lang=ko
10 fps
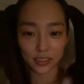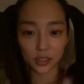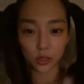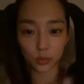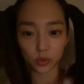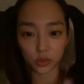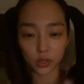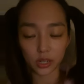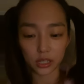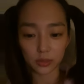승현이
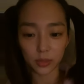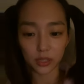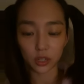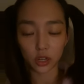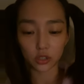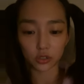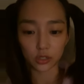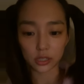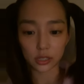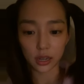목소리까지만
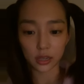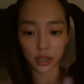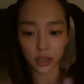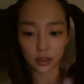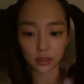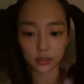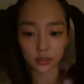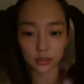들려주고 인사할게요.